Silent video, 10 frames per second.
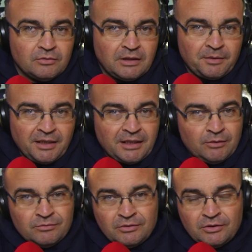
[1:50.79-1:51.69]
La verdad es que es
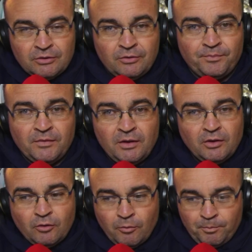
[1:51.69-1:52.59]
un tío
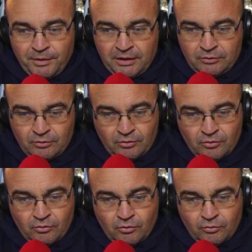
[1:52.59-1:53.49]
completo,
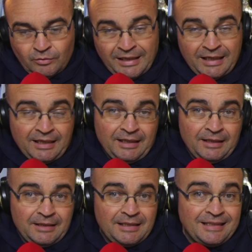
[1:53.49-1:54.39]
con una garra
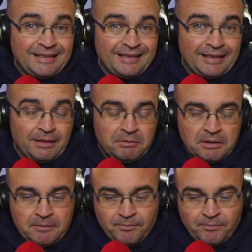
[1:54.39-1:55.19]
increíble.